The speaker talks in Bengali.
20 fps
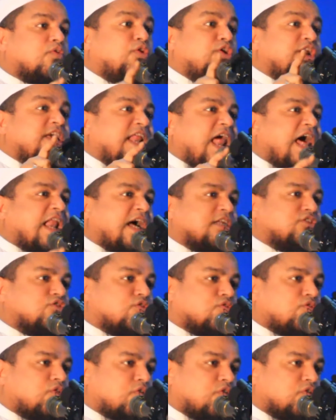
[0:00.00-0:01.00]
খুনিরা
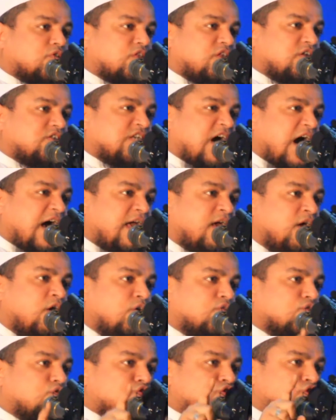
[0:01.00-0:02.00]
রাজত্ব করতে চায়
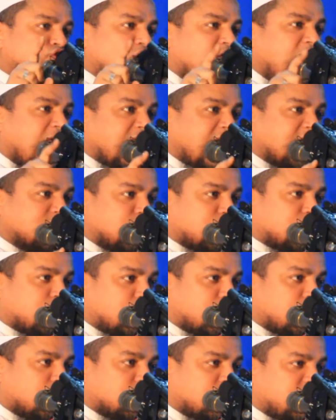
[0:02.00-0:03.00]
দুষ্টরা
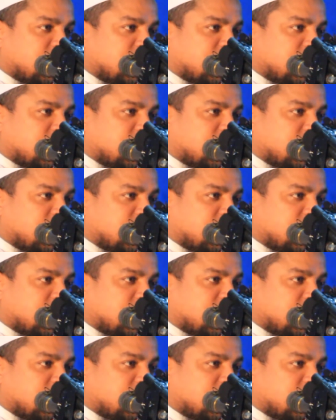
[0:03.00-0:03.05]
রাজত্ব